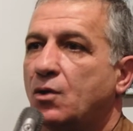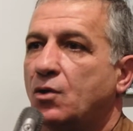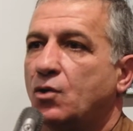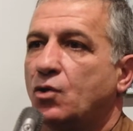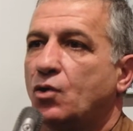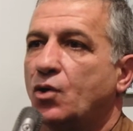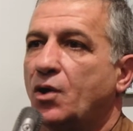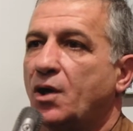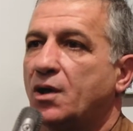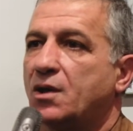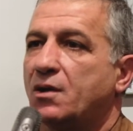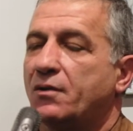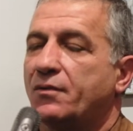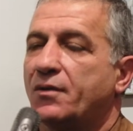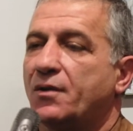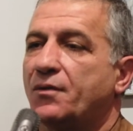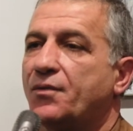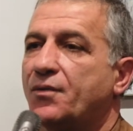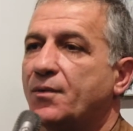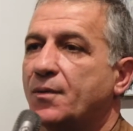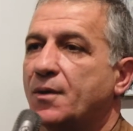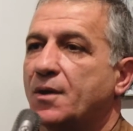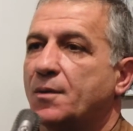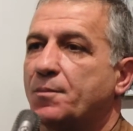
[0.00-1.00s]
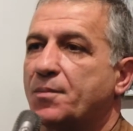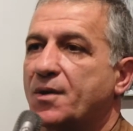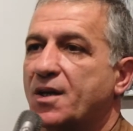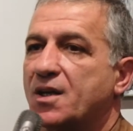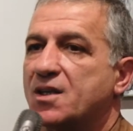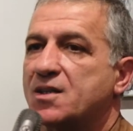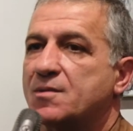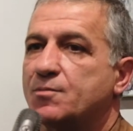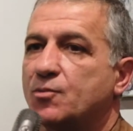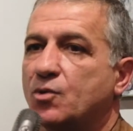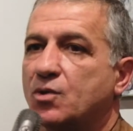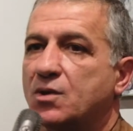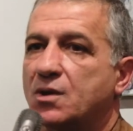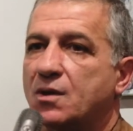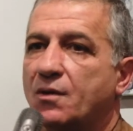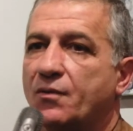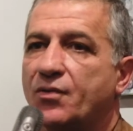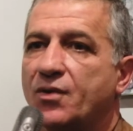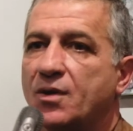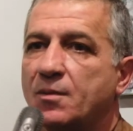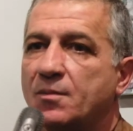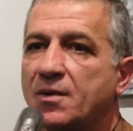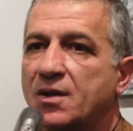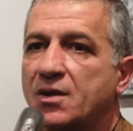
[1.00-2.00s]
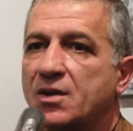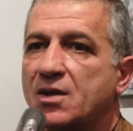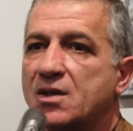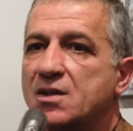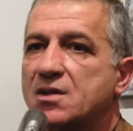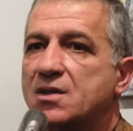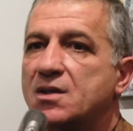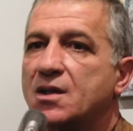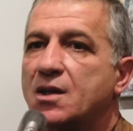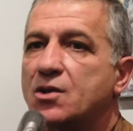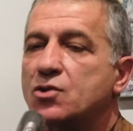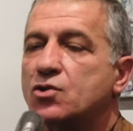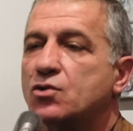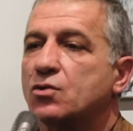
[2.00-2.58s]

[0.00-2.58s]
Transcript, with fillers: до этого просмотра фильма, не знал,